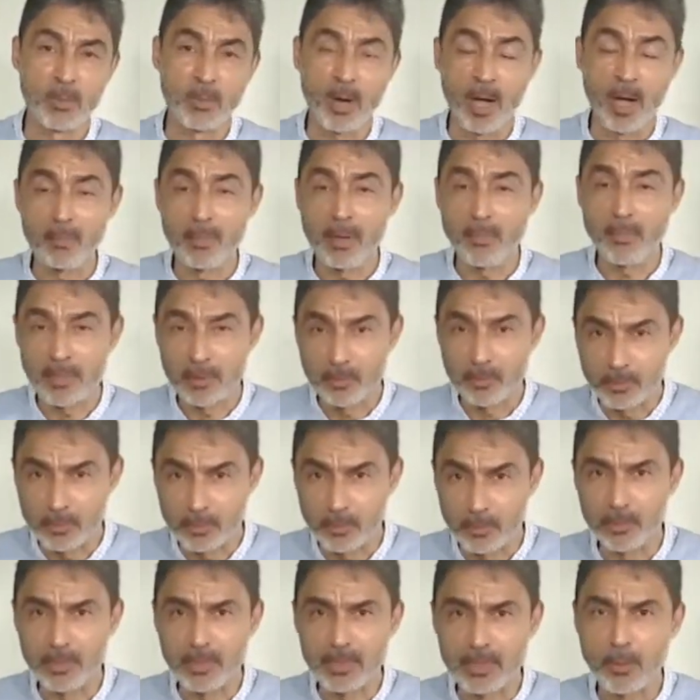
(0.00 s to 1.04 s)
وأما من
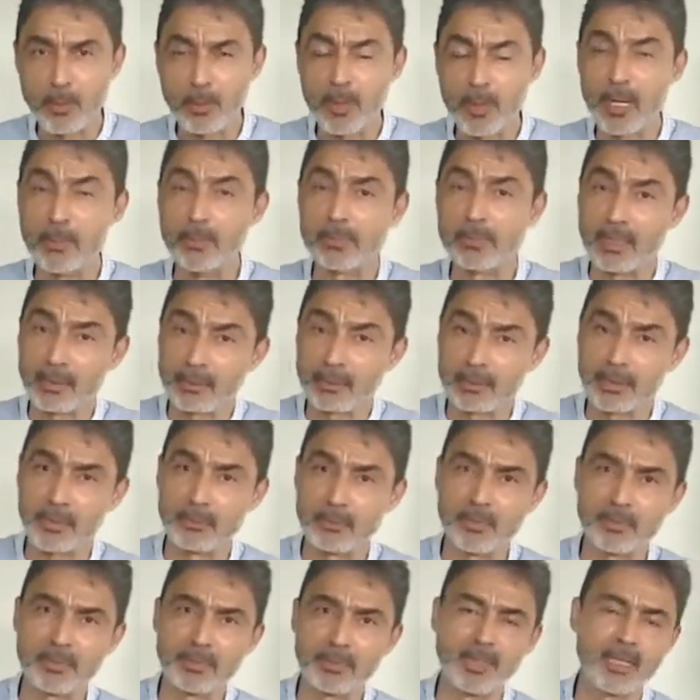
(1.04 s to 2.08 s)
ابتلي ولم يرضى
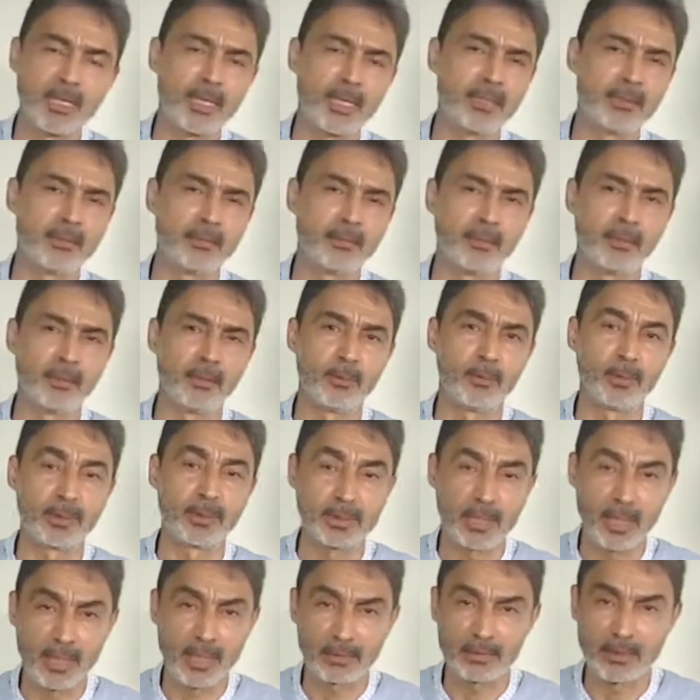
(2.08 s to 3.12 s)
بابتلاء الله
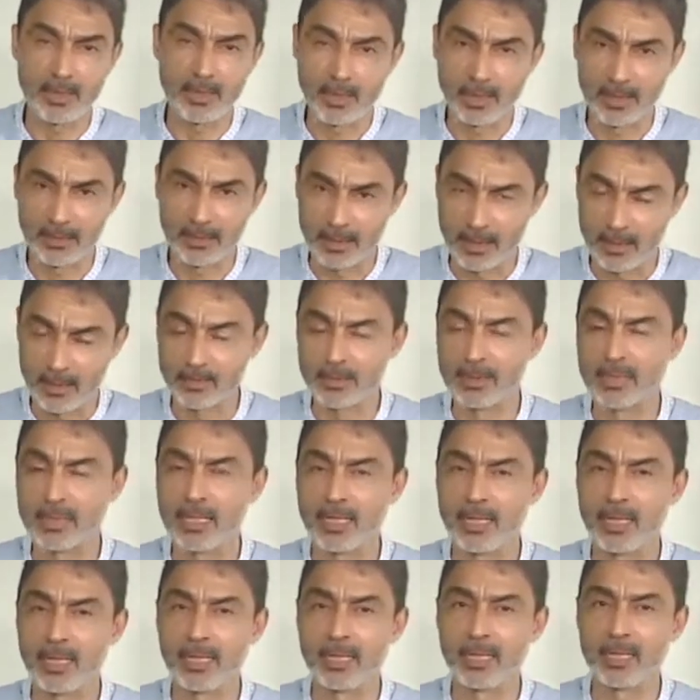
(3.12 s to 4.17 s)
وسخط هذا
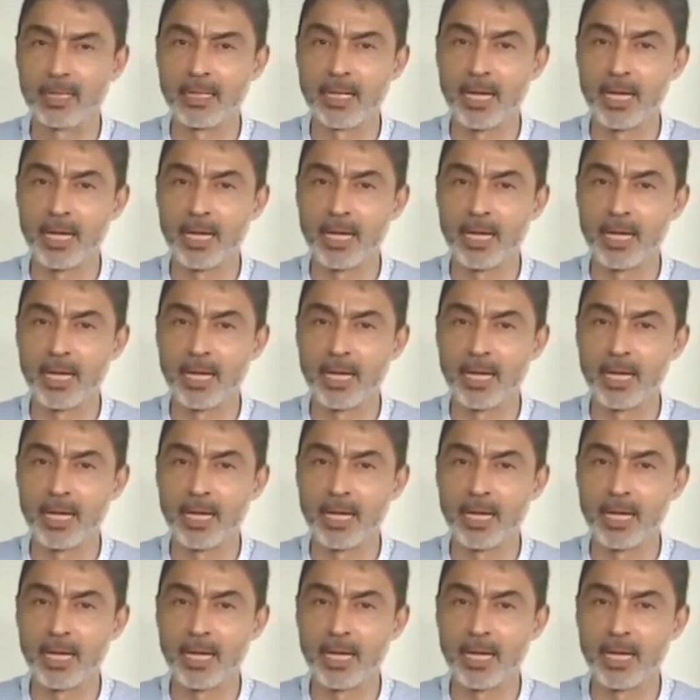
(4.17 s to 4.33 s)
الابتلاء